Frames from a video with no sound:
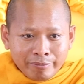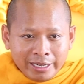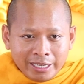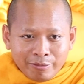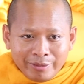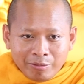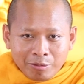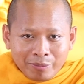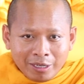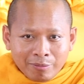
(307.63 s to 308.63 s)
Bởi vì miễn
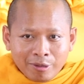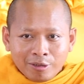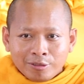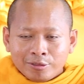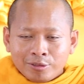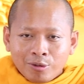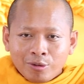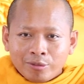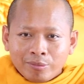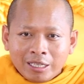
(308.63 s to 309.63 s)
bậc phía bóng
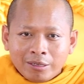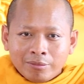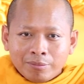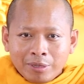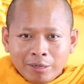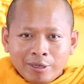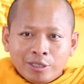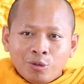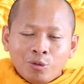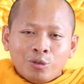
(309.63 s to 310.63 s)
trung miễn bởi bình
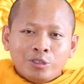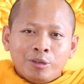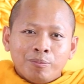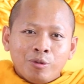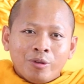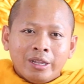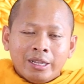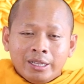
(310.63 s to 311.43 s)
tùl chung pua.